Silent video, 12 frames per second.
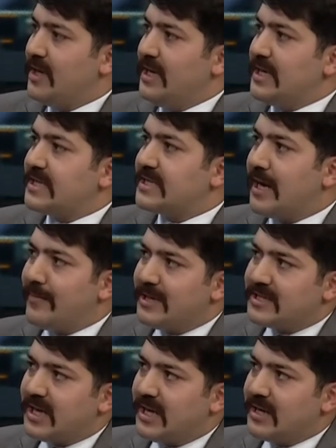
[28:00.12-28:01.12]
Saman
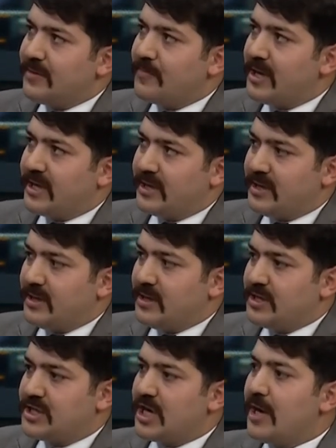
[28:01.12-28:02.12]
Salih Bey
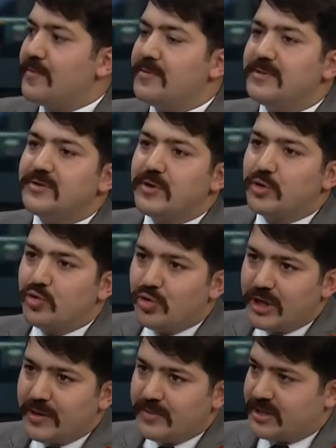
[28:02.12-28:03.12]
camimiz ve
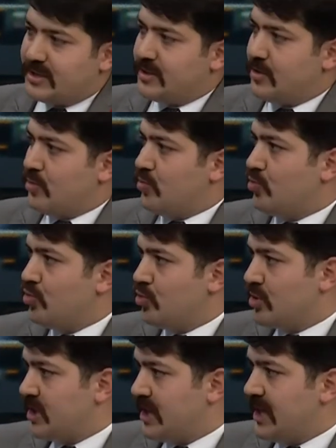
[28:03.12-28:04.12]
külliyemiz bu
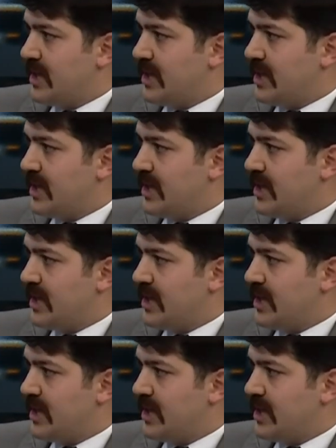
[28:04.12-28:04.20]
diğer